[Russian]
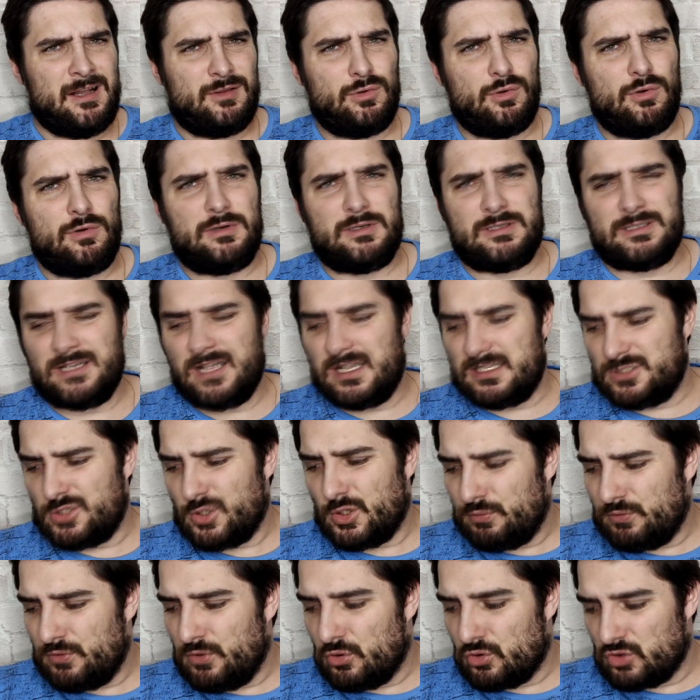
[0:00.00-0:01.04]
Ну,
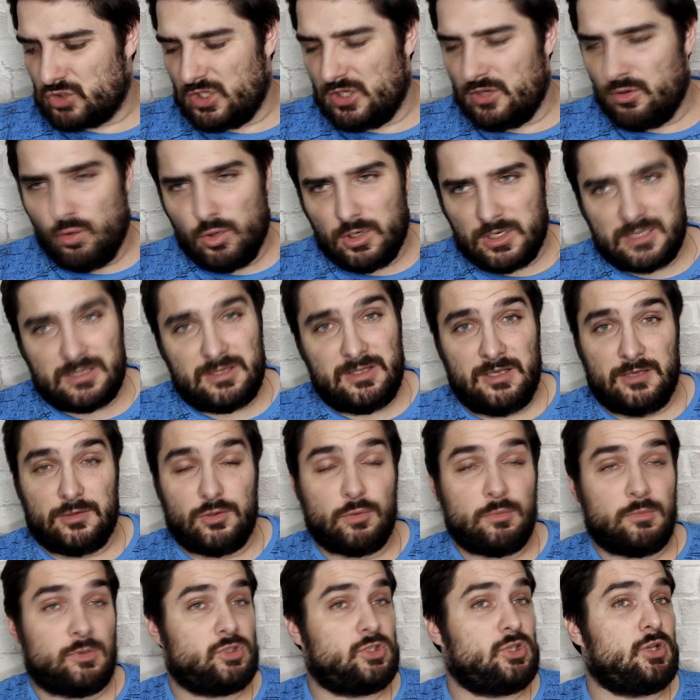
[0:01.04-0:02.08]
Ростов южный город, не
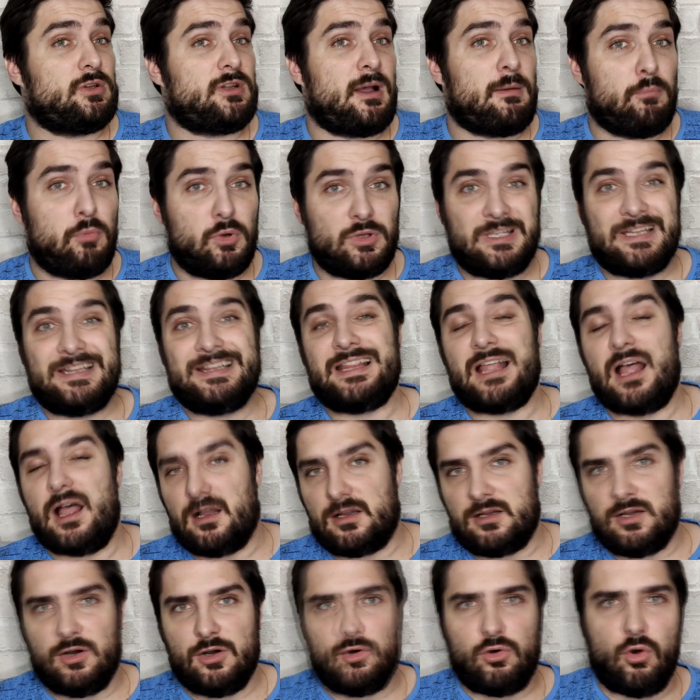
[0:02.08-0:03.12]
думаю, что там будет
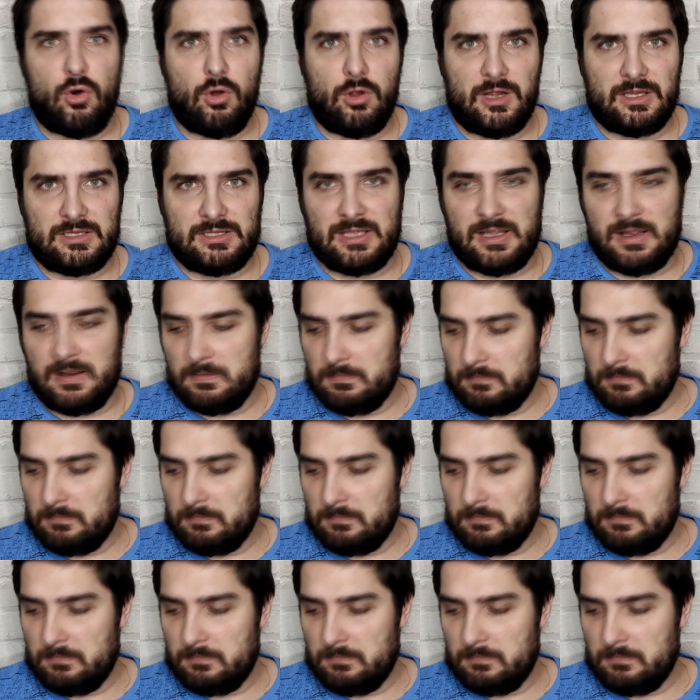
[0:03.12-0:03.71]
так холодно.